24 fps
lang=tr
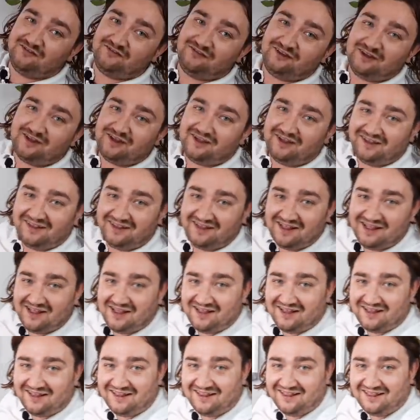ve ve
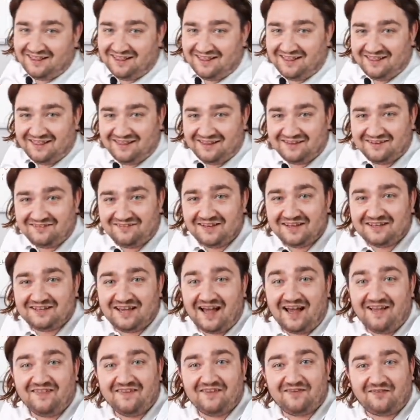kendi fark ediyor. Ve
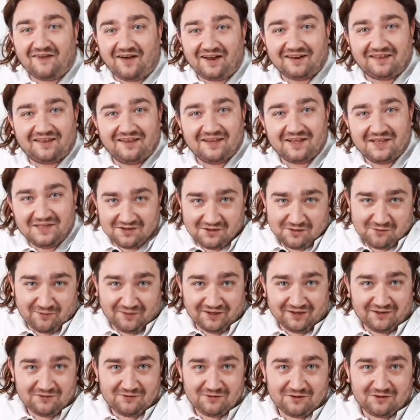kendi fark ediyor.
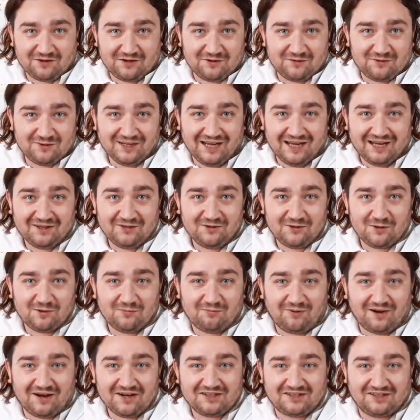Bana diyor ki Günay diyor
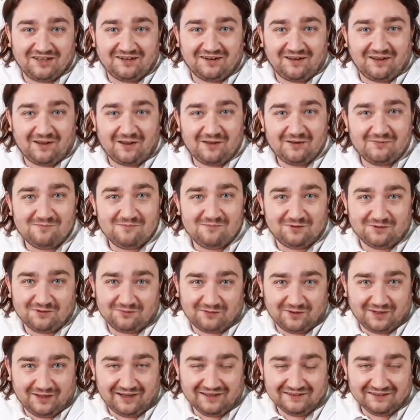baştan alalım bunu
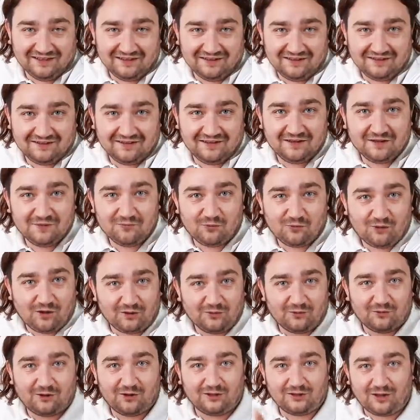falan dedi. Dedim ulan
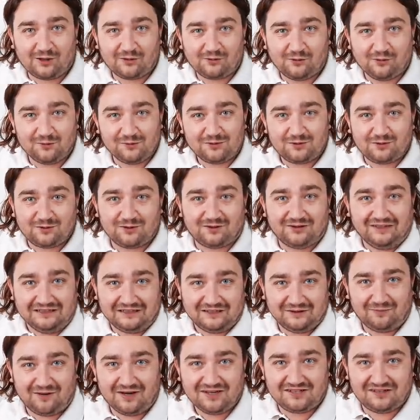o kadar konuştuk
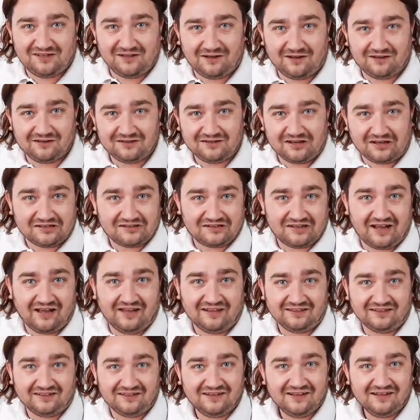nasıl baştan alacağız
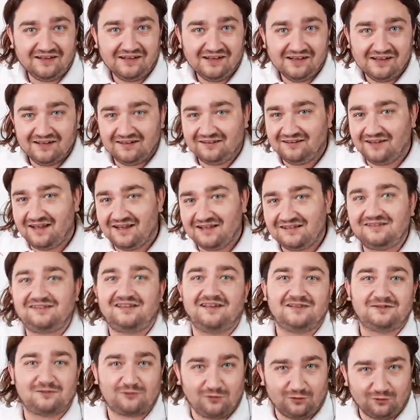yani.
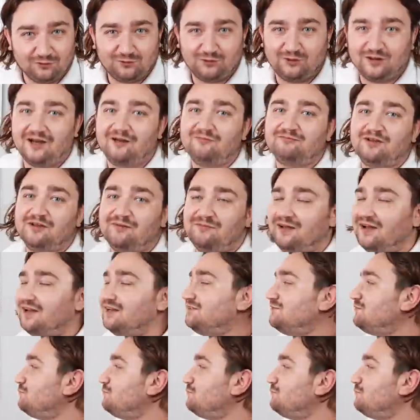Neyse son dönemde ben